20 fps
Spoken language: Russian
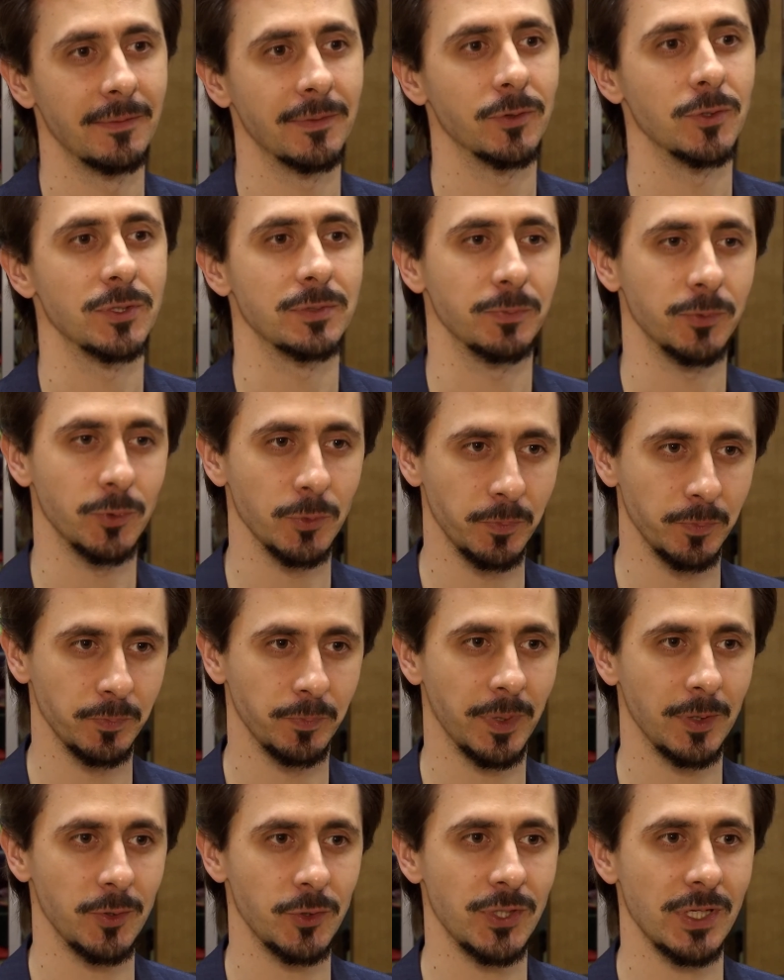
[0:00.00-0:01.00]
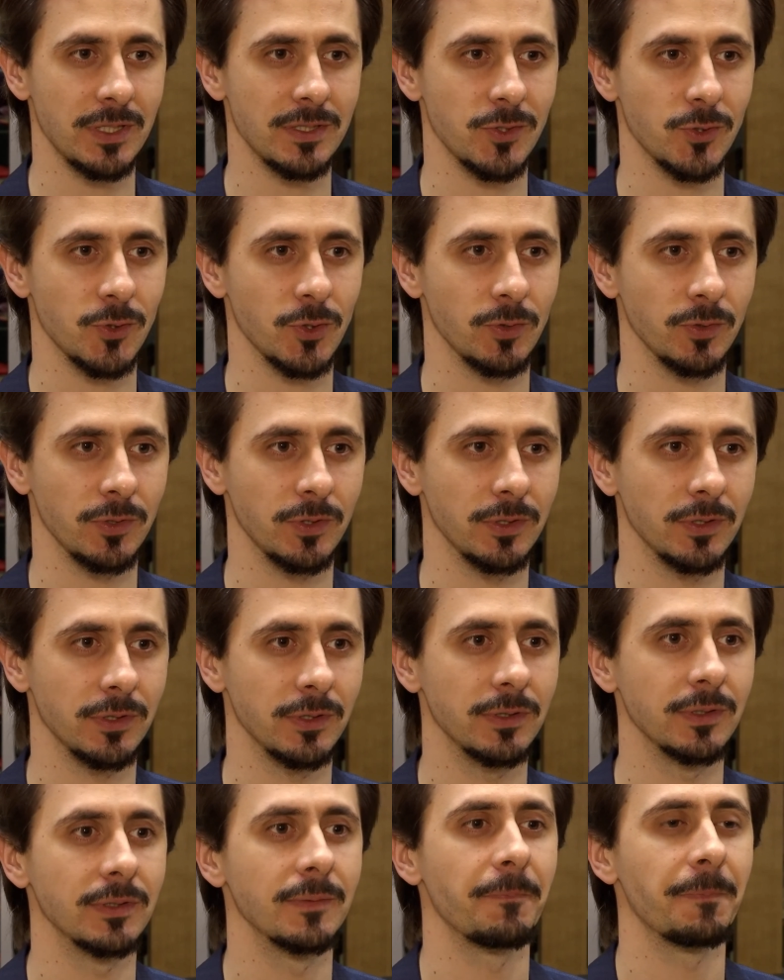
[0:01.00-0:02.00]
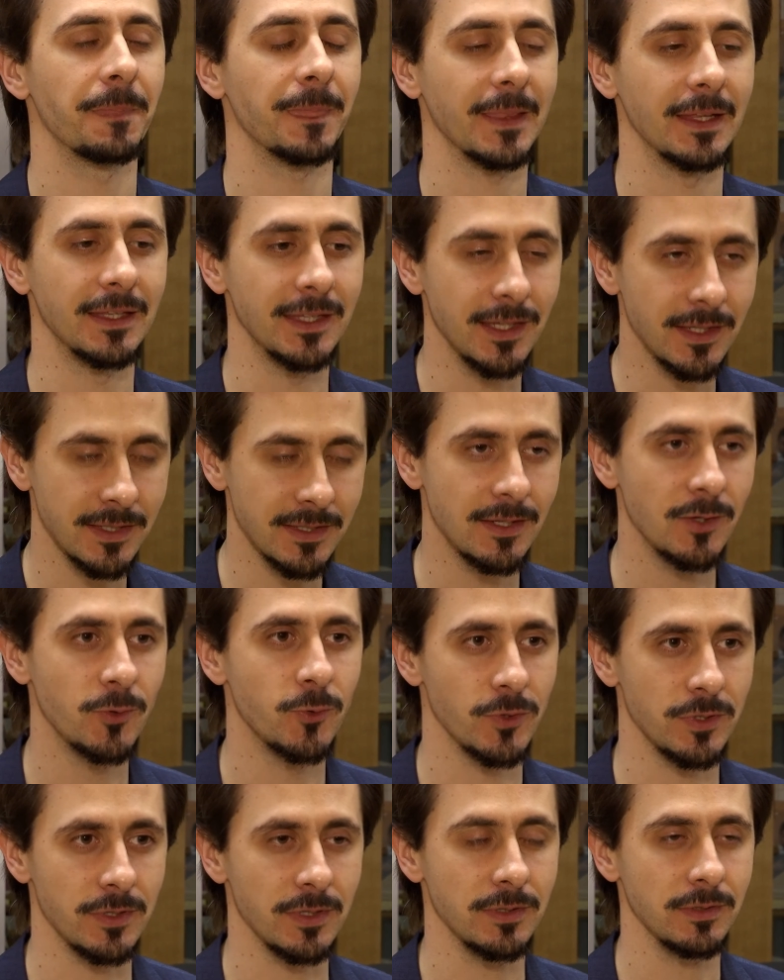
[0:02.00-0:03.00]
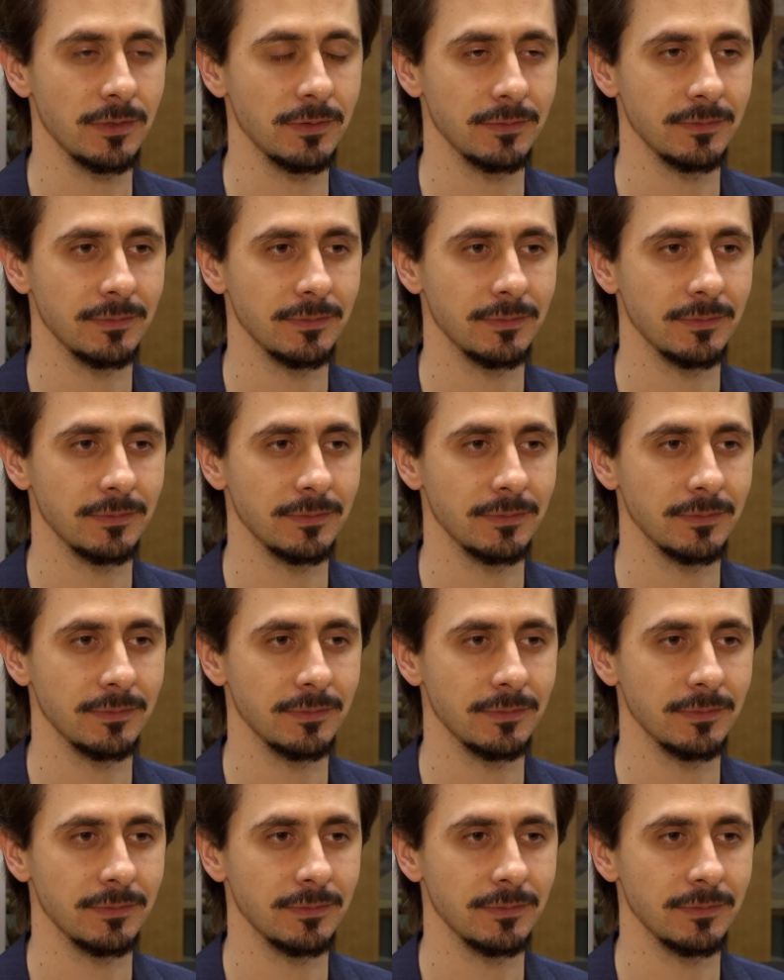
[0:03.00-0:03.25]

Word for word: То есть тут получается, что есть люди,